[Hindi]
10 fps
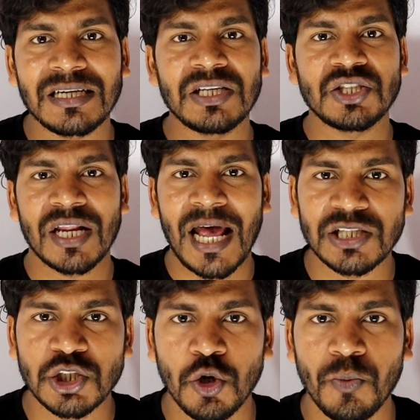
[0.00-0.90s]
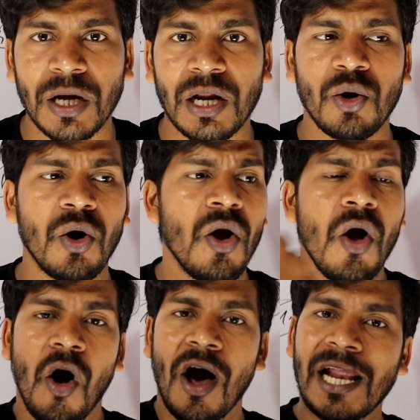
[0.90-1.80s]
ए टीचर एज्यूम कर लो
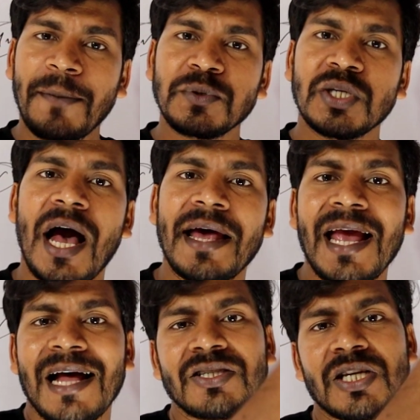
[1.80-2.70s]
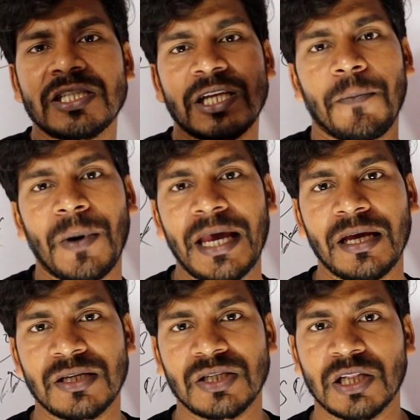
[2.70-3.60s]
और आप सारे आंसर्स रिप्लाई
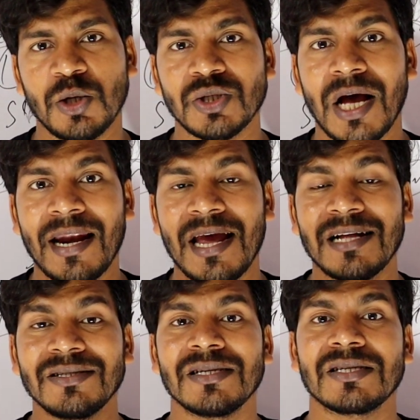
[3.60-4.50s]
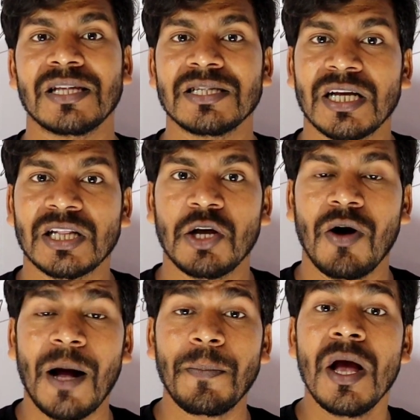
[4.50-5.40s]
कर सकते हो सारे आंसर्स दे सकते
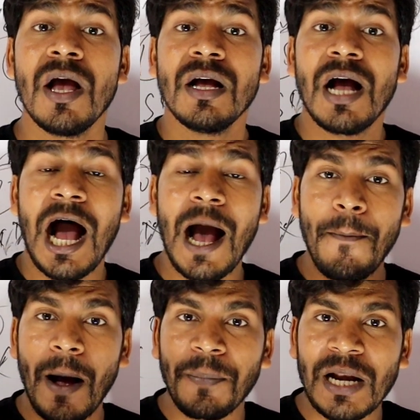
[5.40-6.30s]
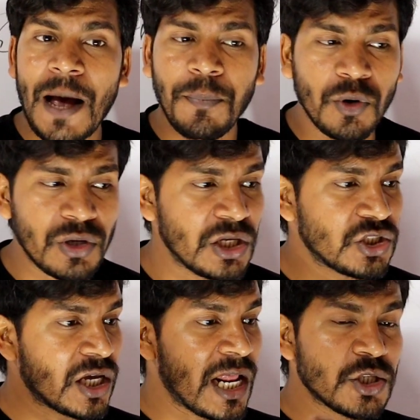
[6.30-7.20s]
हो आप आप अपने आप को
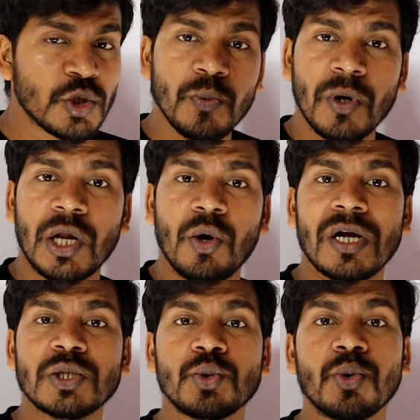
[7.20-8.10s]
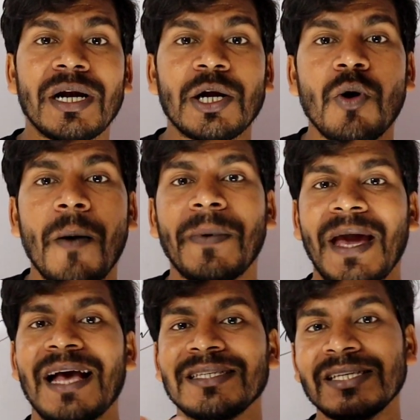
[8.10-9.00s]
टीचर एज्यूम करो और स्टूडेंट को आप
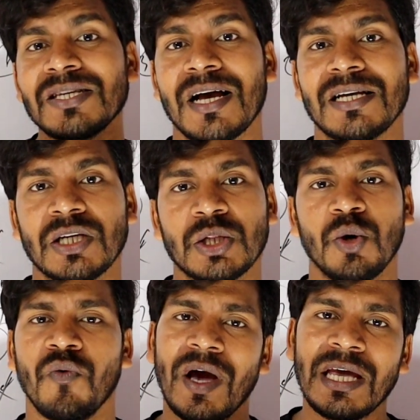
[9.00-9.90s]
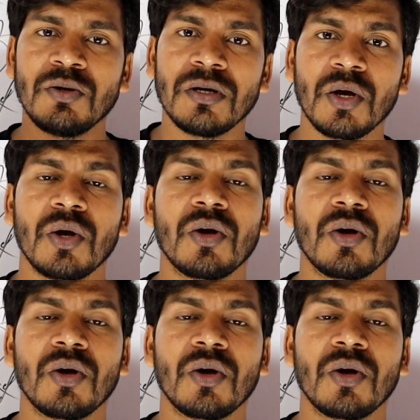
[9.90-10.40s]
कैसे सिखा सकते हो वही